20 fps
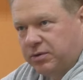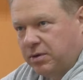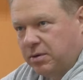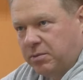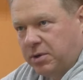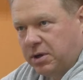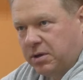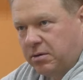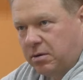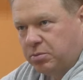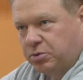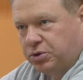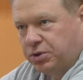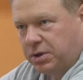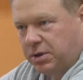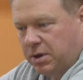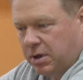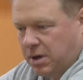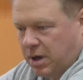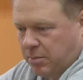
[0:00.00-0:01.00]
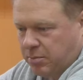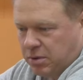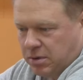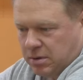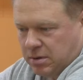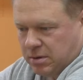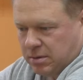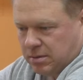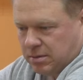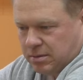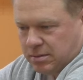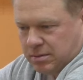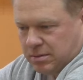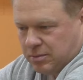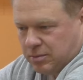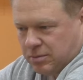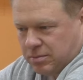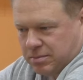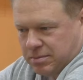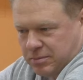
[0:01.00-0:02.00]
внимания. Вообще я как бы,
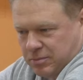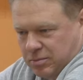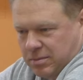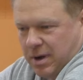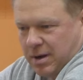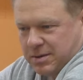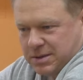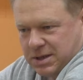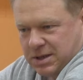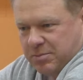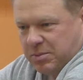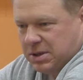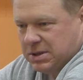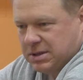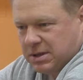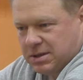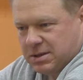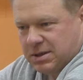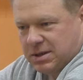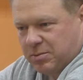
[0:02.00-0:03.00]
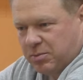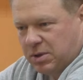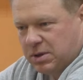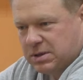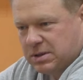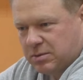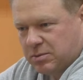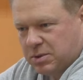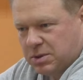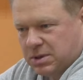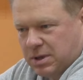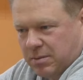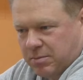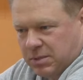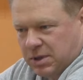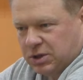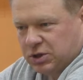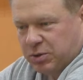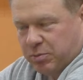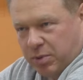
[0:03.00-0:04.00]
ну, как занимался, так и занимался. То есть
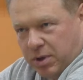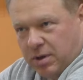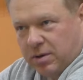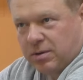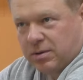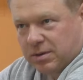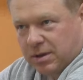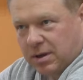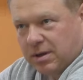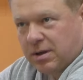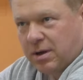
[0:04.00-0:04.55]
там даже бегал, да,